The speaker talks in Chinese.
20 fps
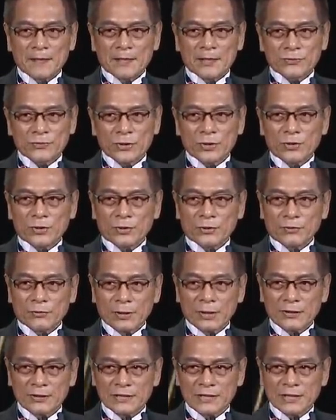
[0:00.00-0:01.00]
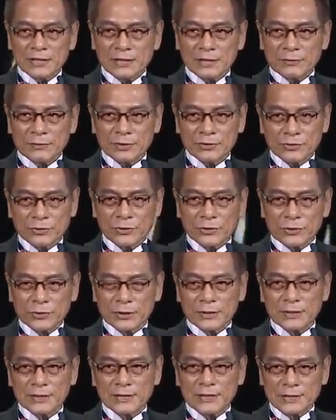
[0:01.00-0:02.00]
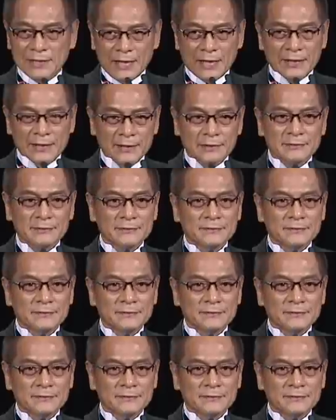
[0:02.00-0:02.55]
最后，我要谢谢我所有的家人